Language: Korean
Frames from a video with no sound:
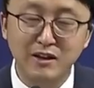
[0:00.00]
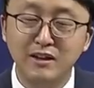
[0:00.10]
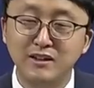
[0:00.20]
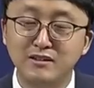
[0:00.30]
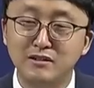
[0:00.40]

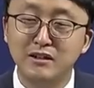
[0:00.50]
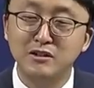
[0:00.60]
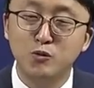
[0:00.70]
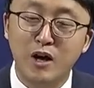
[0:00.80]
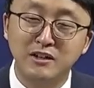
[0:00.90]
이스라엘은
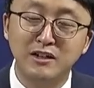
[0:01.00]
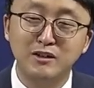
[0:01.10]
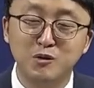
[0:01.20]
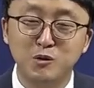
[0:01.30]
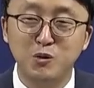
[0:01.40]

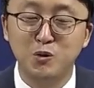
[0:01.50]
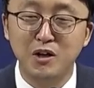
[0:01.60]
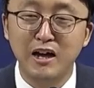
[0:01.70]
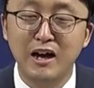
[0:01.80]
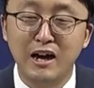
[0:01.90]
광야에서도
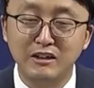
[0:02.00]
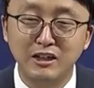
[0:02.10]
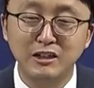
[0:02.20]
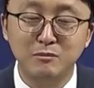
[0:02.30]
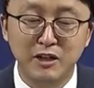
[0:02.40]

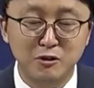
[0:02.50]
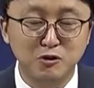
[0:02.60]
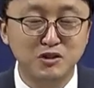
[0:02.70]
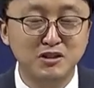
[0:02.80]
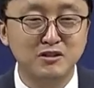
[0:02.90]
하나님
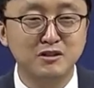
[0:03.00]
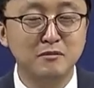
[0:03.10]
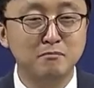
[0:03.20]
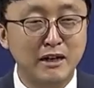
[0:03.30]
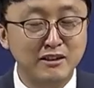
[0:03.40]
내려주시는
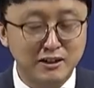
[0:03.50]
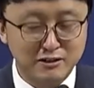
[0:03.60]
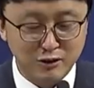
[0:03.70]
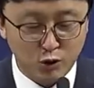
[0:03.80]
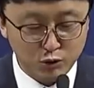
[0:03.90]
만나를
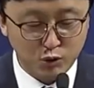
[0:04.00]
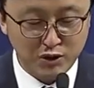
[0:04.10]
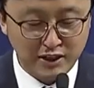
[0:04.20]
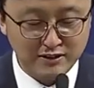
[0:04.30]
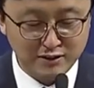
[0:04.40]
거둬야
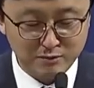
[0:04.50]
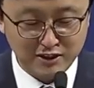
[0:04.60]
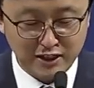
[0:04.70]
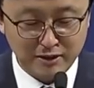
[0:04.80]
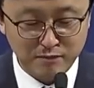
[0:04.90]

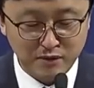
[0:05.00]
했습니다.